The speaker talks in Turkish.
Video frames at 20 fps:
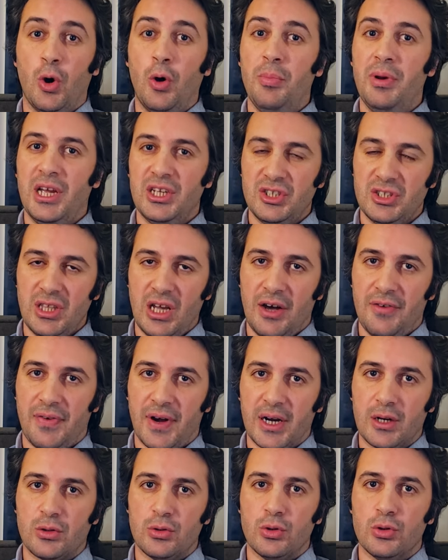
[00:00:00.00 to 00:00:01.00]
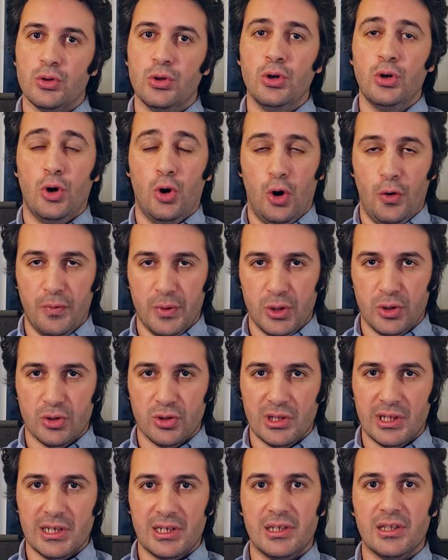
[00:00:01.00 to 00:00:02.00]
O birazcık daha farklı oluyor. O
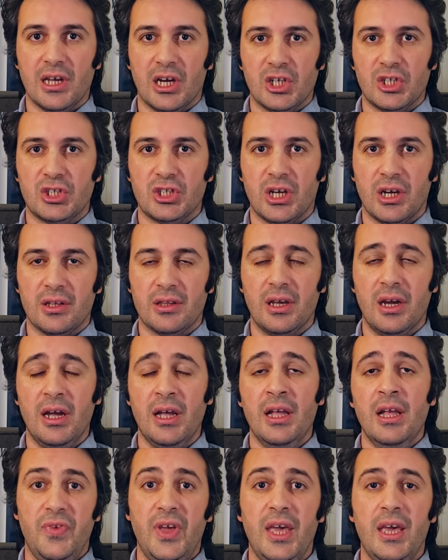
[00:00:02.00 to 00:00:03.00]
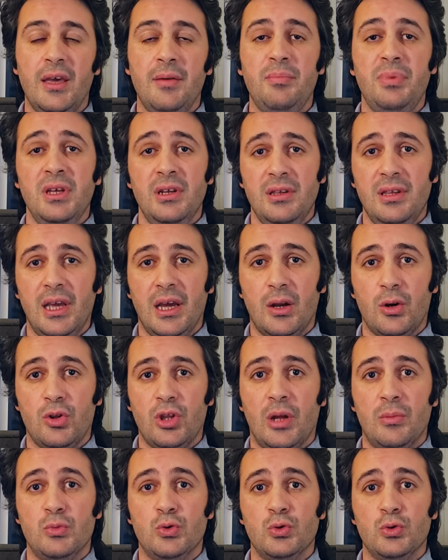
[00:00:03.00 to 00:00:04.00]
videonun linki de aşağıda. Ve bir diğer
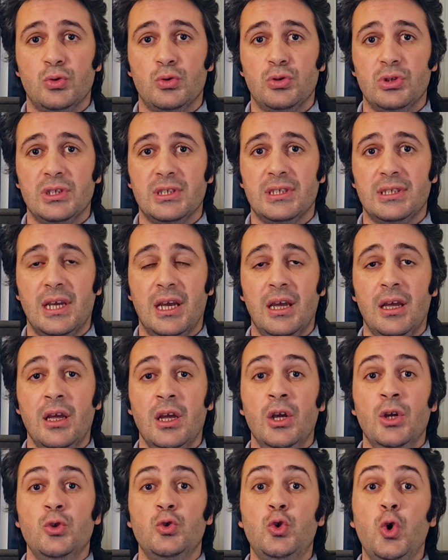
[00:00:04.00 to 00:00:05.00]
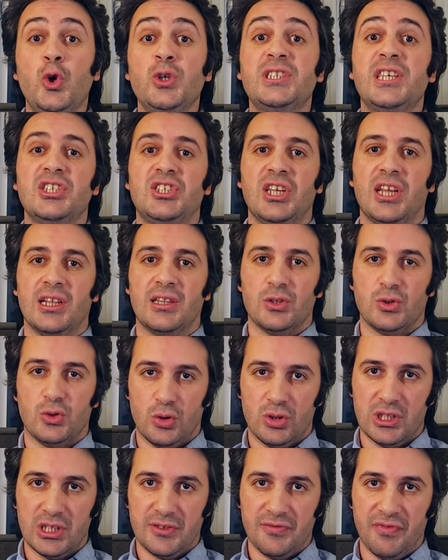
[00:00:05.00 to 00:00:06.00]
önemli unsur ise çok seçenekli
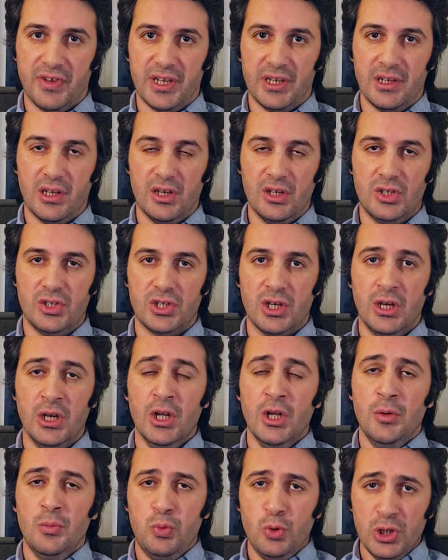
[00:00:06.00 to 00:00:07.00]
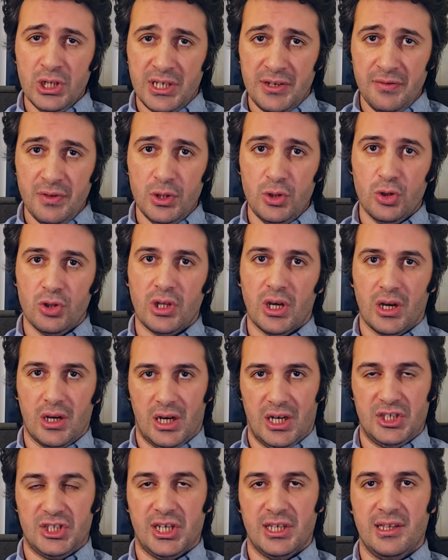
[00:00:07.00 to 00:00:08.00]
soruların veri girişi. Bu iki videoda
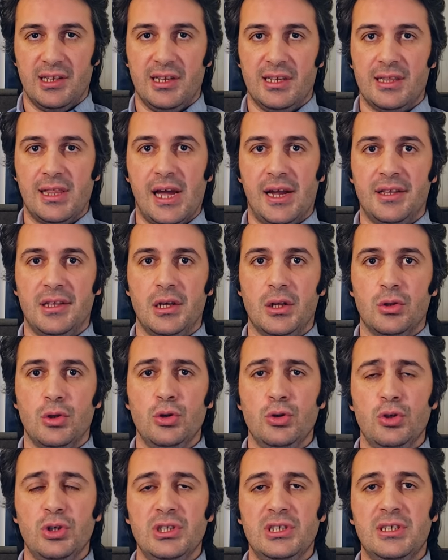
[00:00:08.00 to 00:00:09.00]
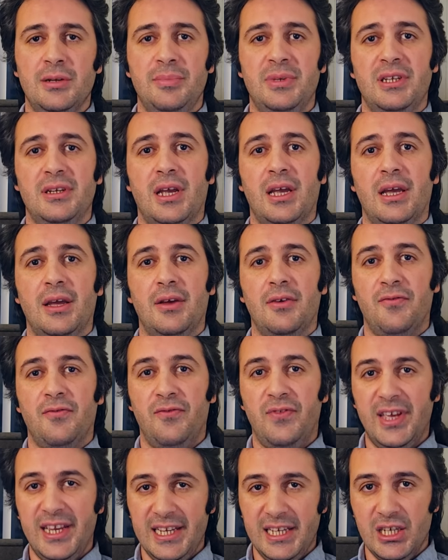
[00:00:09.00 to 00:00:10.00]
aşağıda linklerde alıyor. Dolayısıyla bir
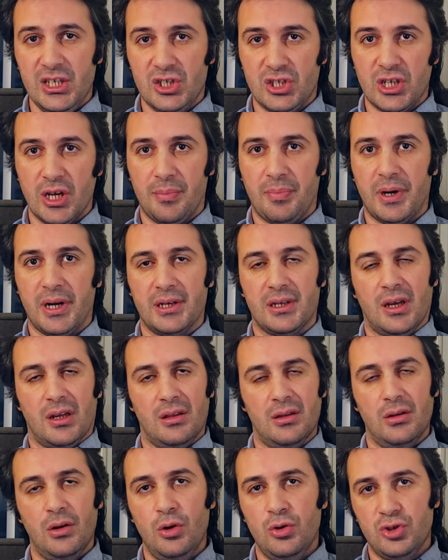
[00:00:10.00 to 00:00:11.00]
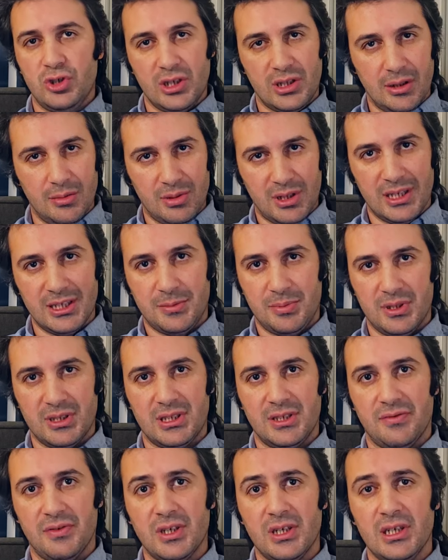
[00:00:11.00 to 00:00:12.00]
veri girişi yaparken öncelikle bir
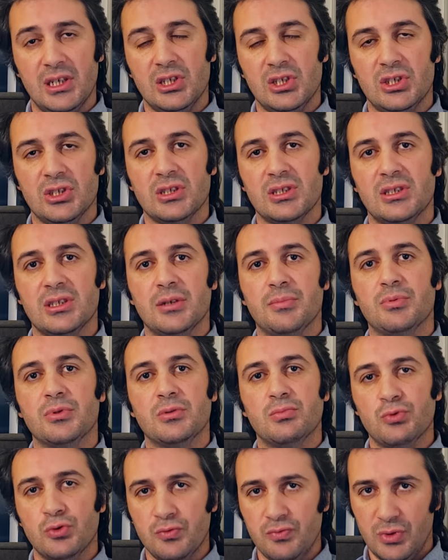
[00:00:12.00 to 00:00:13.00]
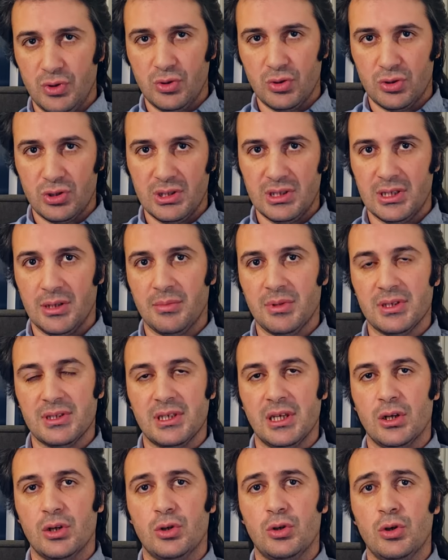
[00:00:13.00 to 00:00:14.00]
SPSS veri girişi nasıl yapılır? Bunun videosunu izlemeniz
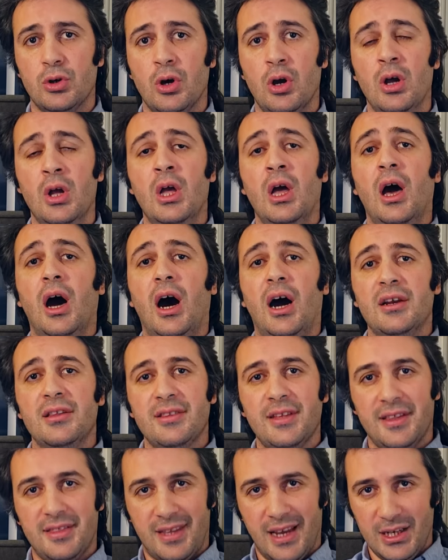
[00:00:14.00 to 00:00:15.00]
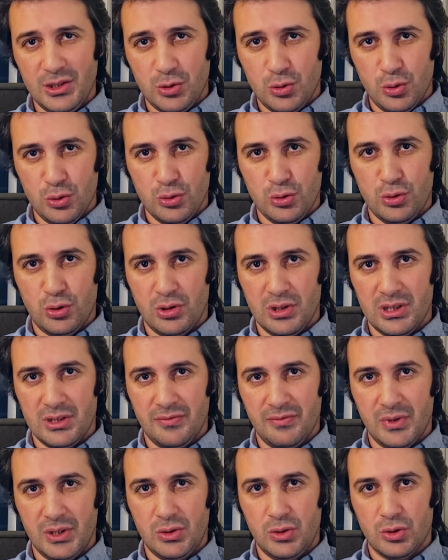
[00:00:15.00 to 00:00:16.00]
gerekiyor. Ardından ters kodlu
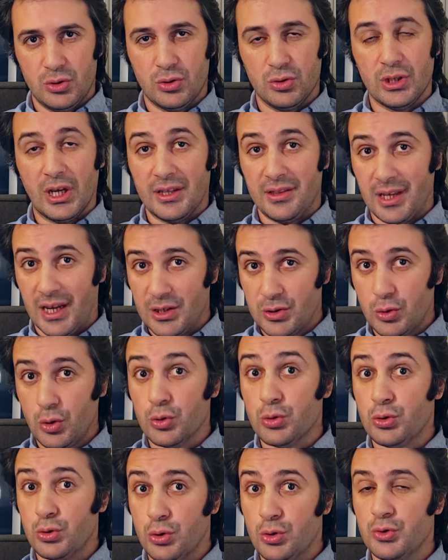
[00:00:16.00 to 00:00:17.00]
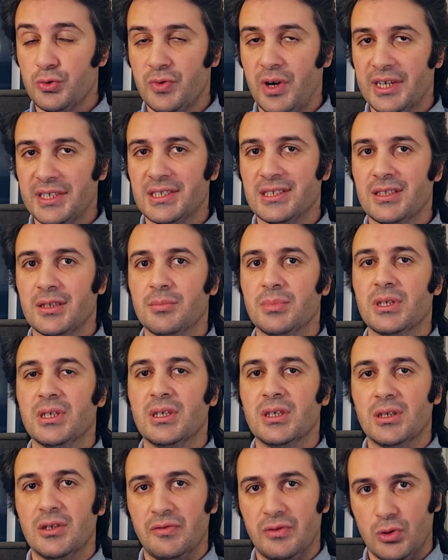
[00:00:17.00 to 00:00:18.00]
soruların videosunu yani ters kodlu sorunuz varsa tabii
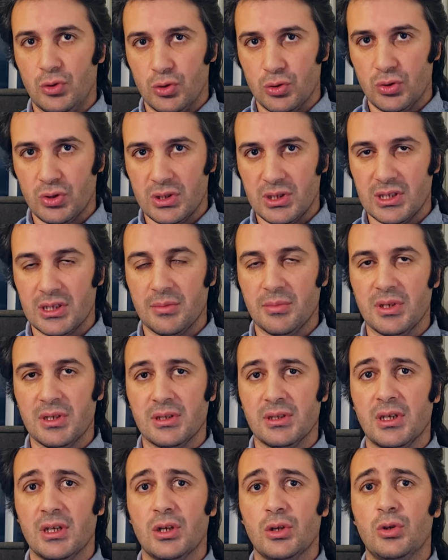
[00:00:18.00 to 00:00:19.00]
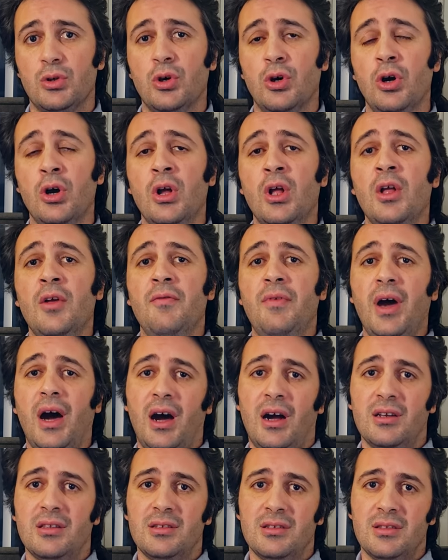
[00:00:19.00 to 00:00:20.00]
ki videosunu izlemeniz gerekiyor. Ve
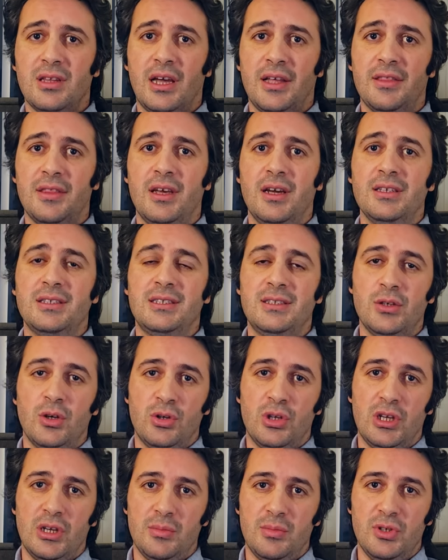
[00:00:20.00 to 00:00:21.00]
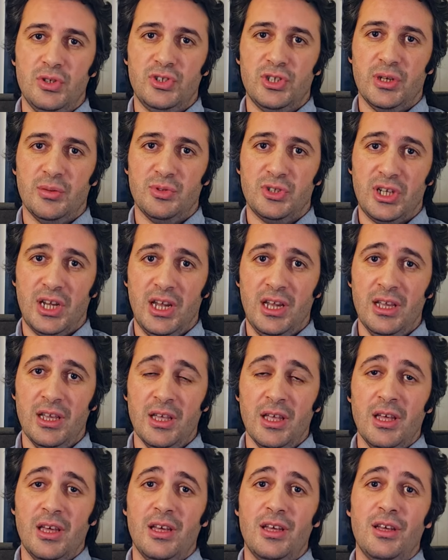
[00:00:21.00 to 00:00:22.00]
ardından da size önerebileceğim şey
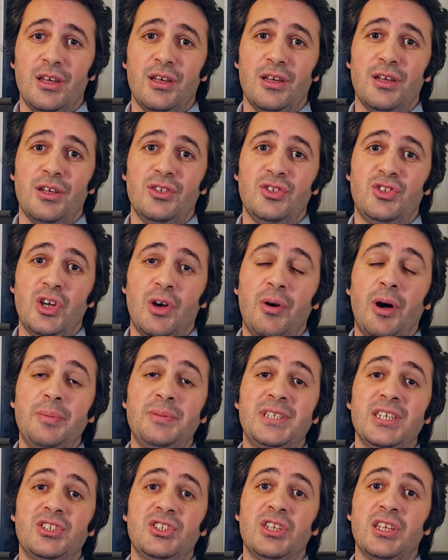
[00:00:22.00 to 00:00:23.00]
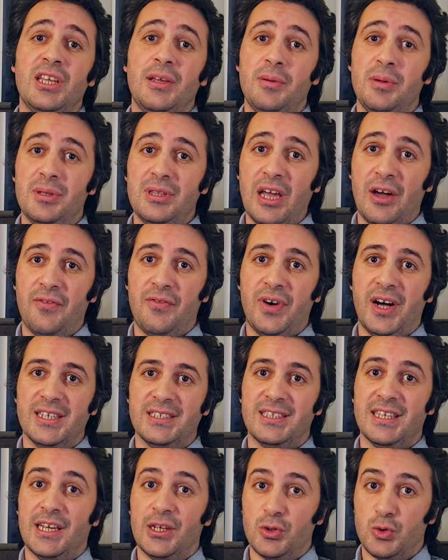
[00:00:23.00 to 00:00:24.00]
e, cevap seçeneği birden
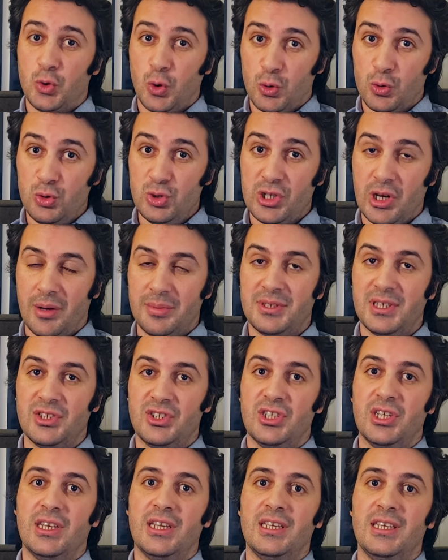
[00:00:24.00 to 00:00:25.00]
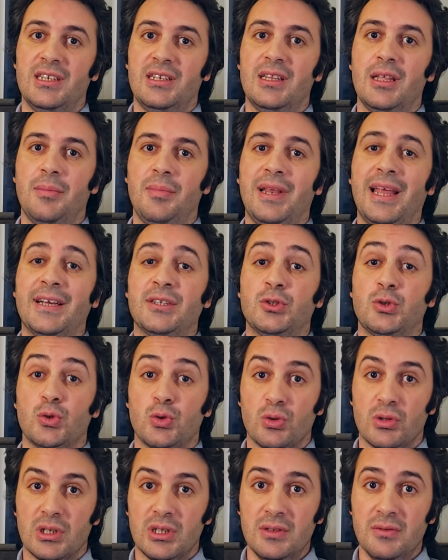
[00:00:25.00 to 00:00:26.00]
fazla yani çoklu cevap seçeneği girilebilen
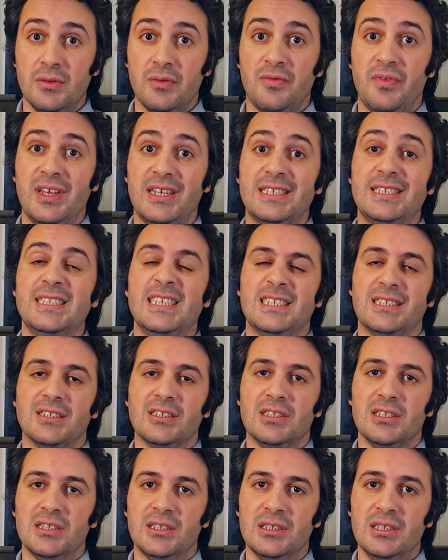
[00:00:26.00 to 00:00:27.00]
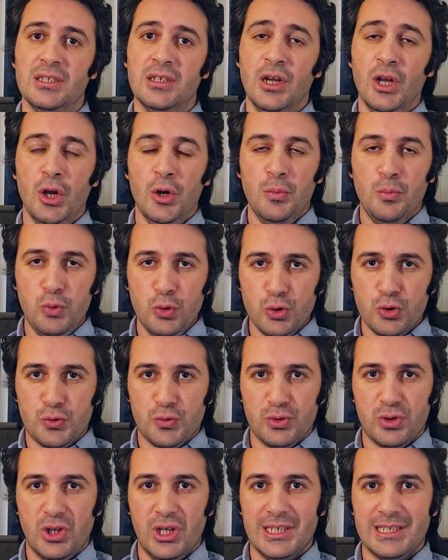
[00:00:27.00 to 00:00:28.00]
soruların verisi nasıl girilir? Bu üç
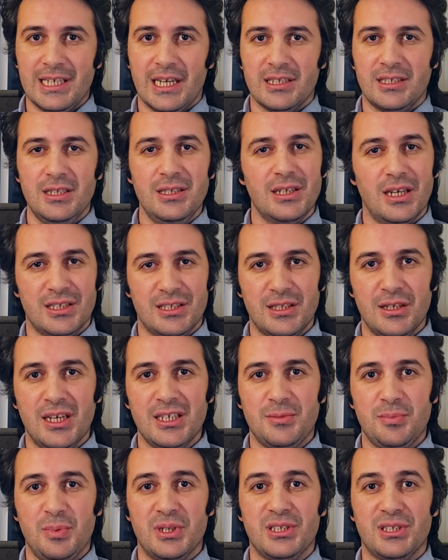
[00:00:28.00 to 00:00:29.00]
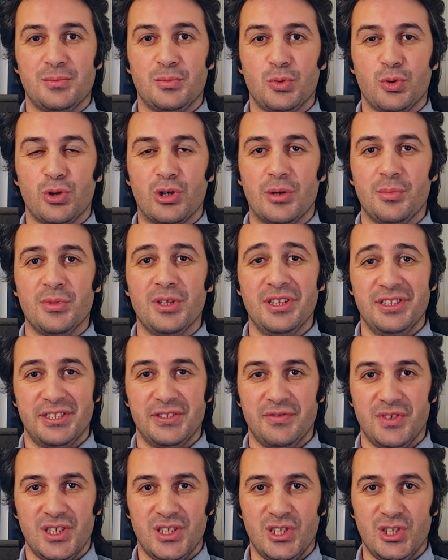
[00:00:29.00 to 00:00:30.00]
videoyu izlerseniz aslında SPSS programına
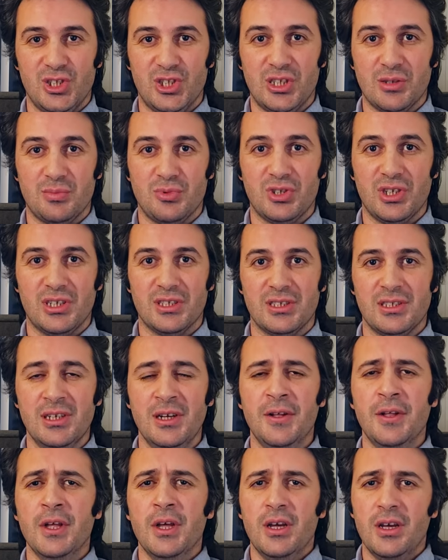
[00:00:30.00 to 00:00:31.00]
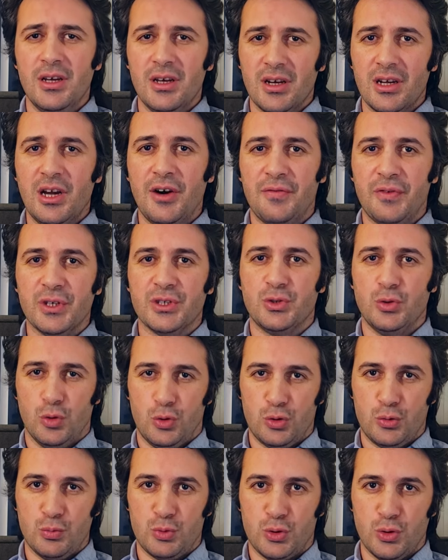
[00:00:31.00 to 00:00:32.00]
nasıl veri girişi yapacağınızı e, kafanızda
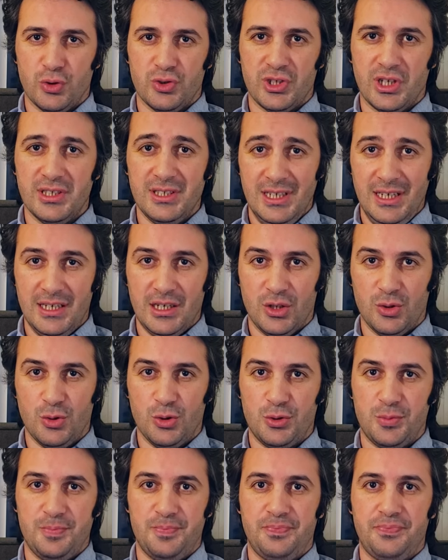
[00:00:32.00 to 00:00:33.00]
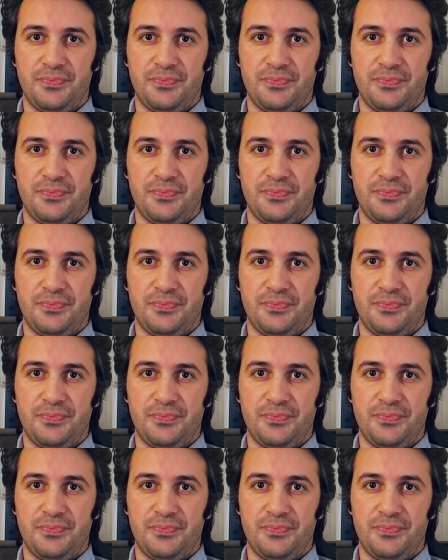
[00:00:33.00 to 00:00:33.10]
oturtmuş olacağınıza inanıyorum.